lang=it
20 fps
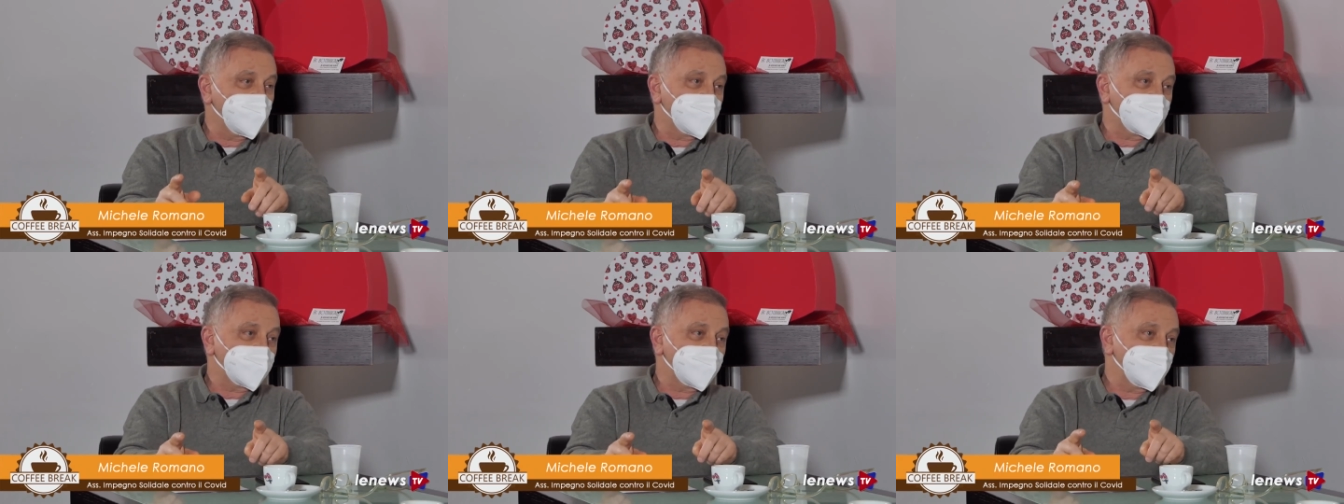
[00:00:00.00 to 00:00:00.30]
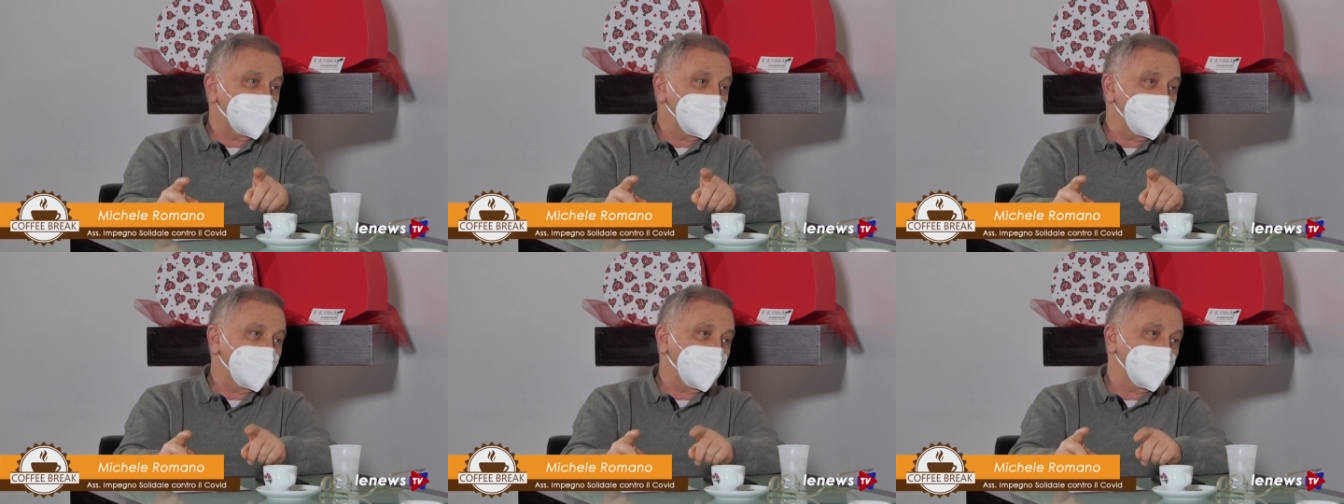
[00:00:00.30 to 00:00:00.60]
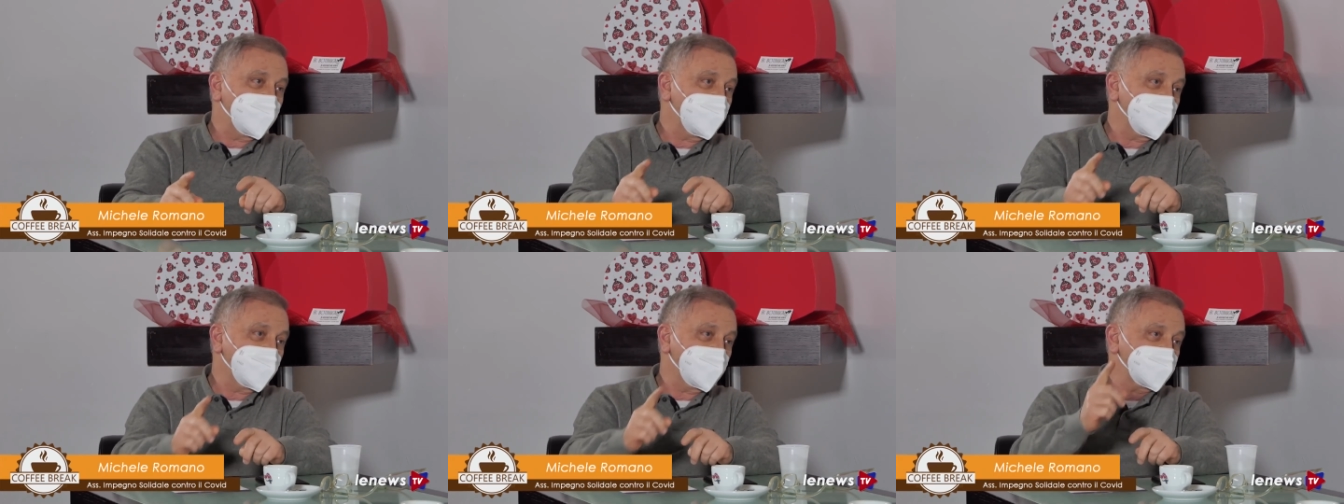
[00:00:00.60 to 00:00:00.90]
perché devo
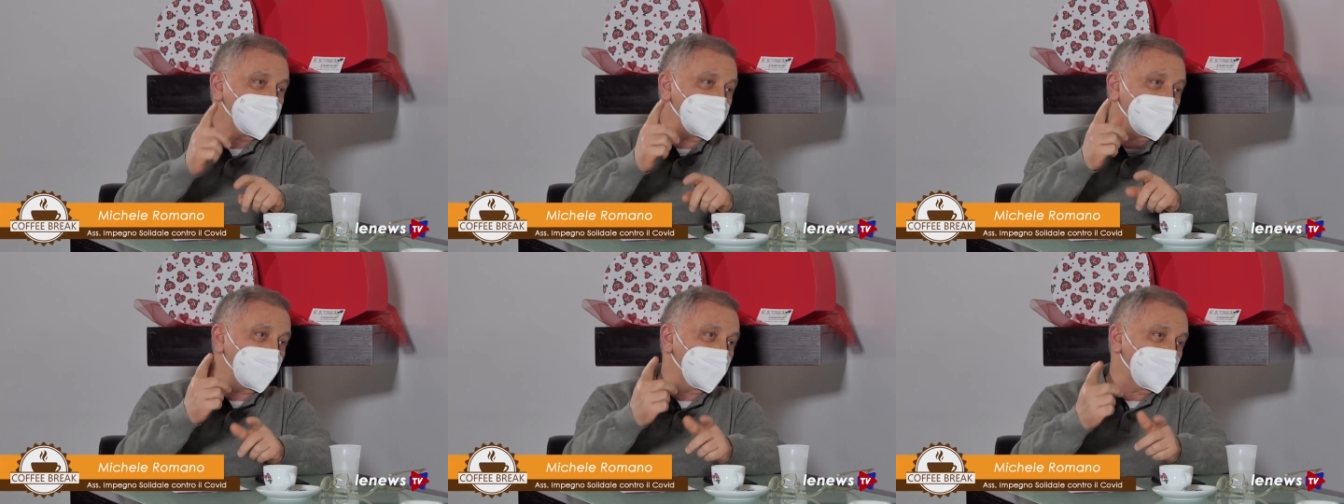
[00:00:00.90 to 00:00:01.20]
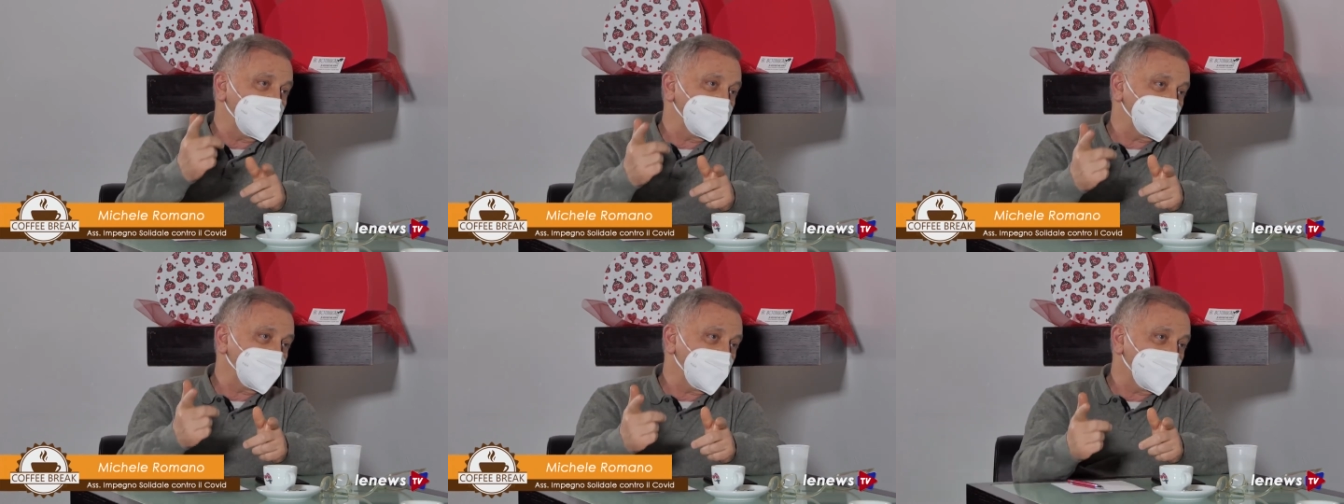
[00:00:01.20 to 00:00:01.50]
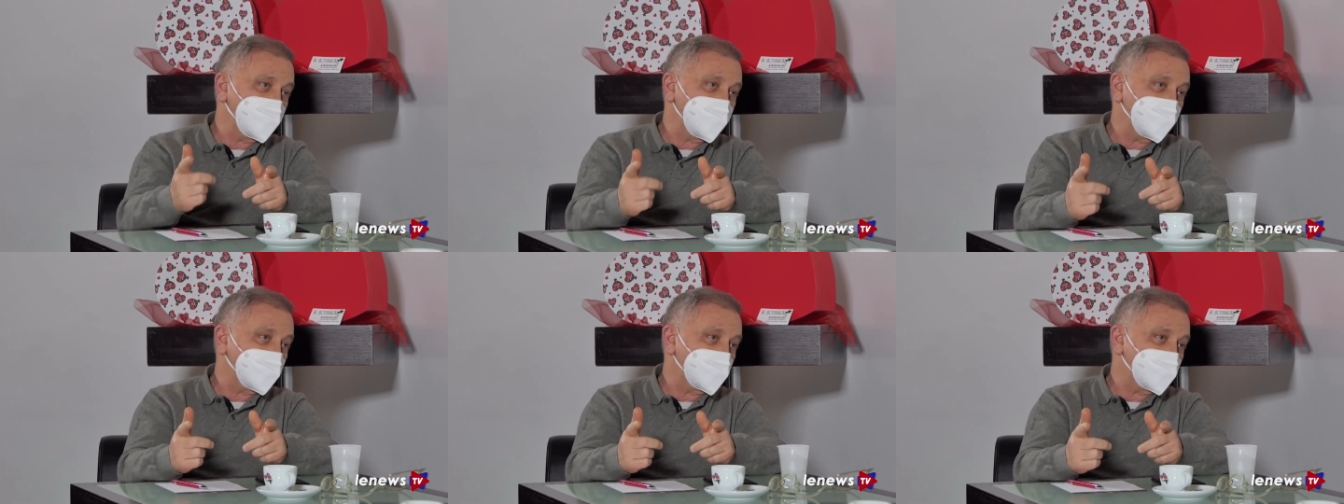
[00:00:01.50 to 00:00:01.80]
ringraziare una
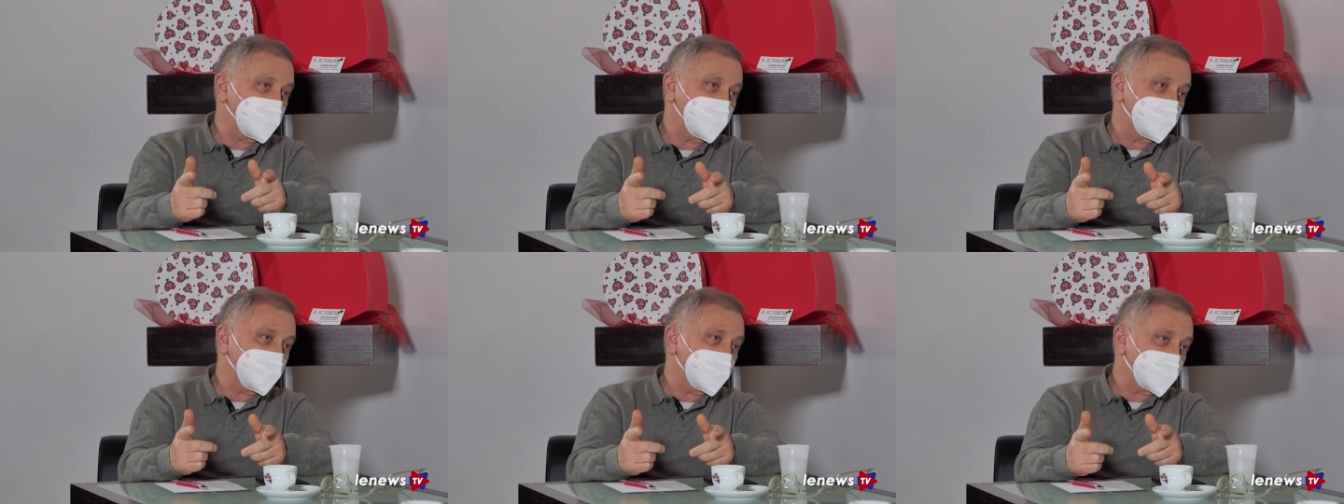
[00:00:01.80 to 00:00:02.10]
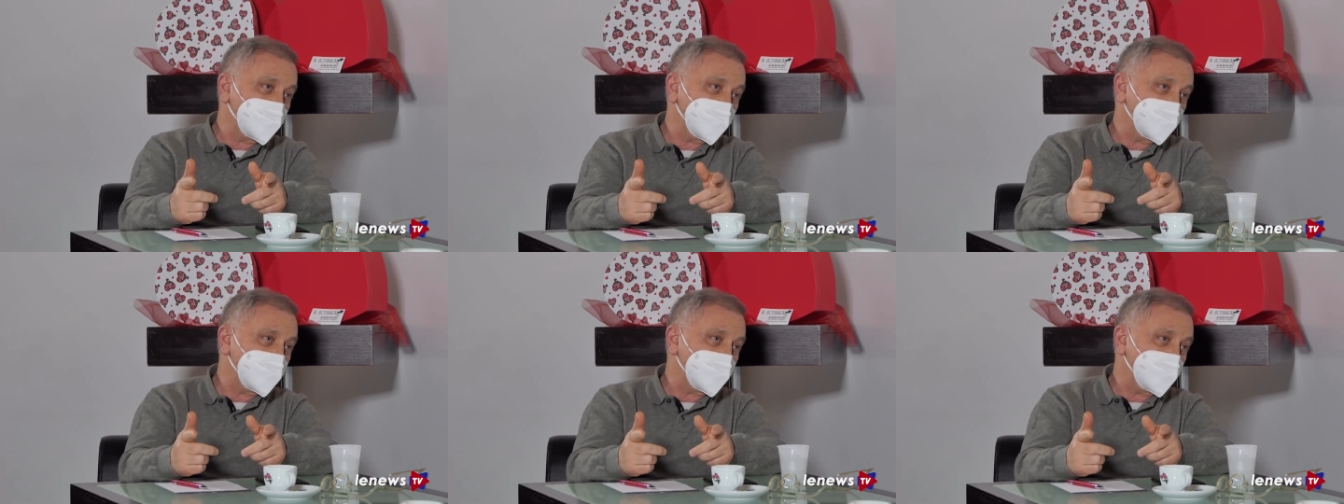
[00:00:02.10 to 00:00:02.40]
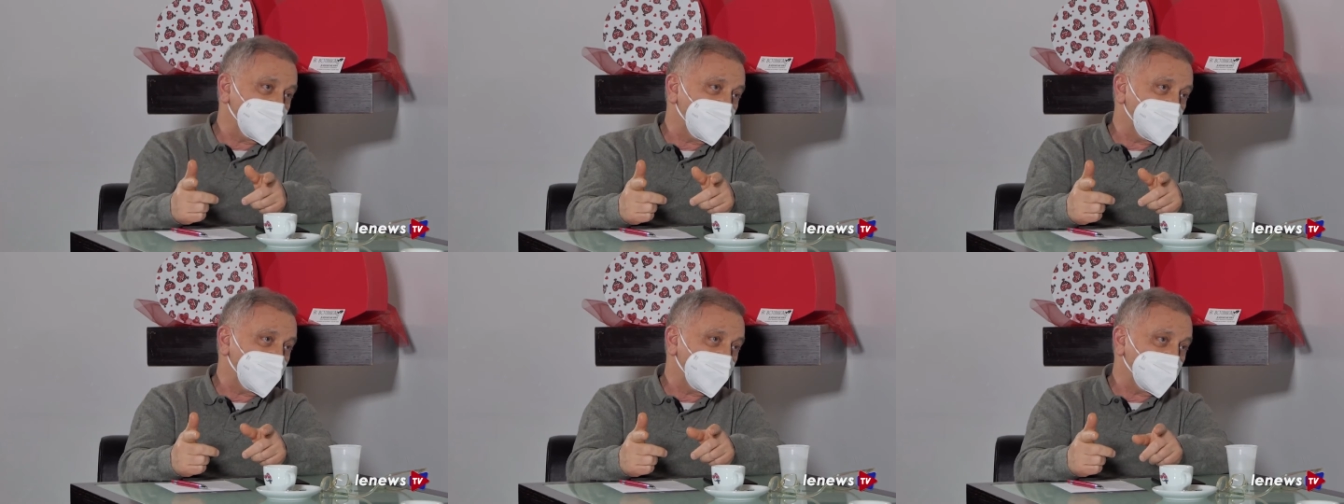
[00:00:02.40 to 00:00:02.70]
sola persona che è
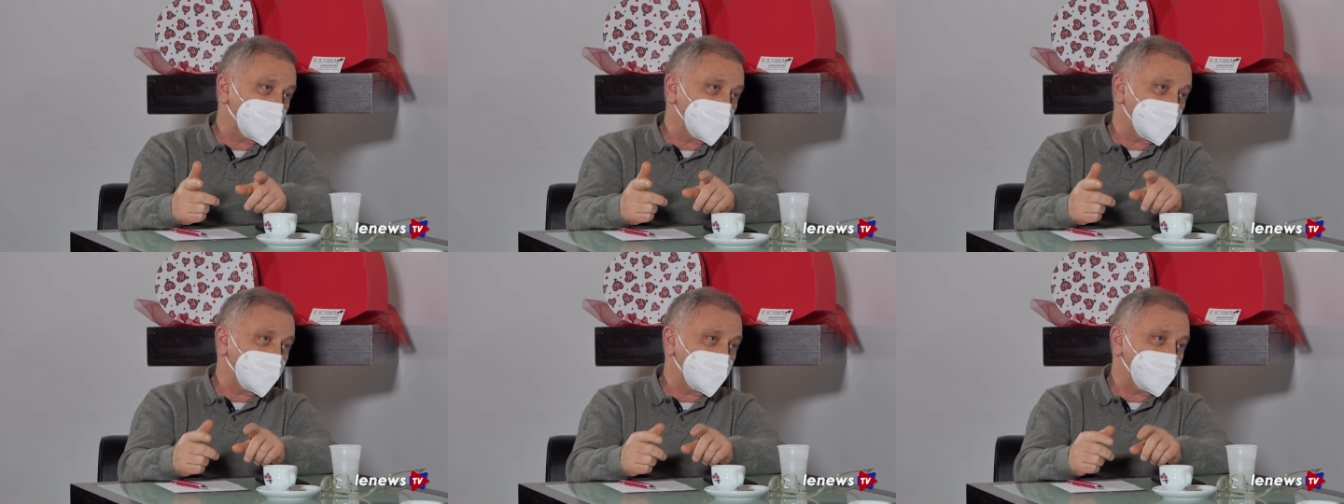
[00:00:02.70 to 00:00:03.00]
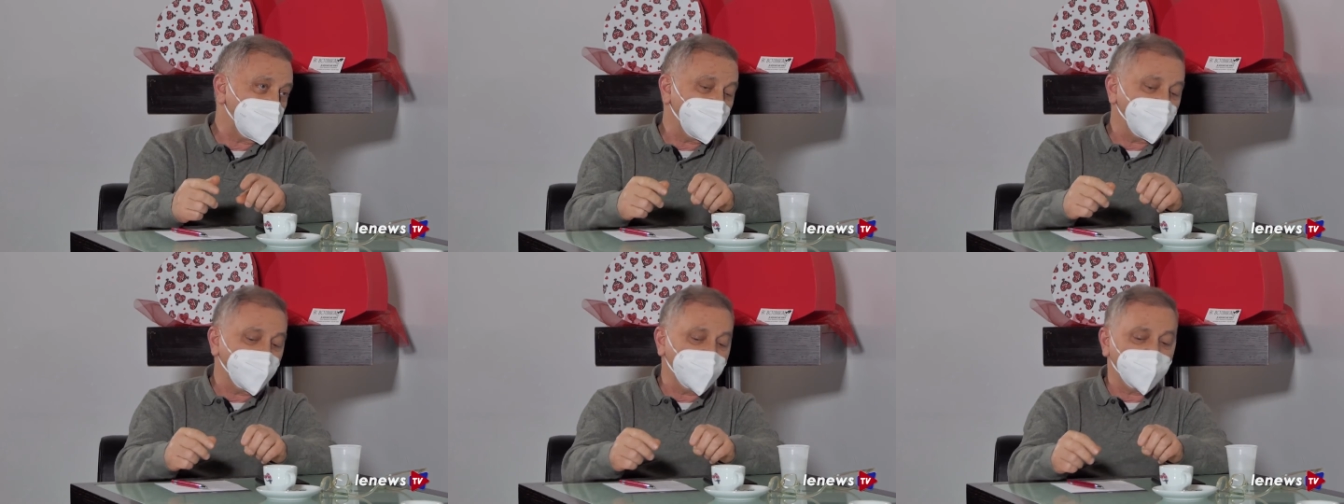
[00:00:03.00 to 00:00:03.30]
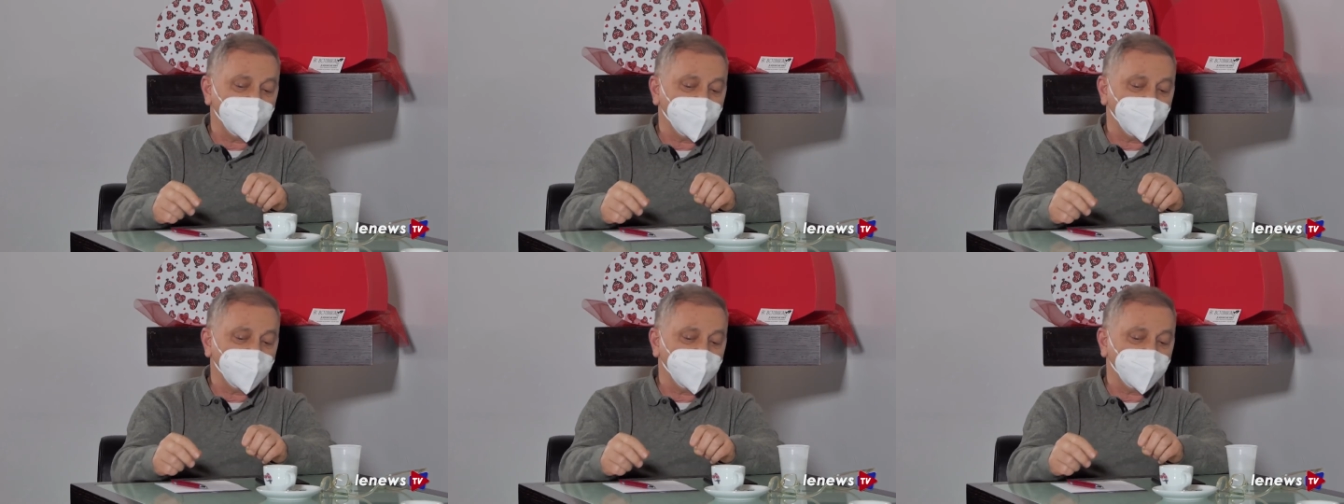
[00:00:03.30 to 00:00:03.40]
l'avvocato Farino,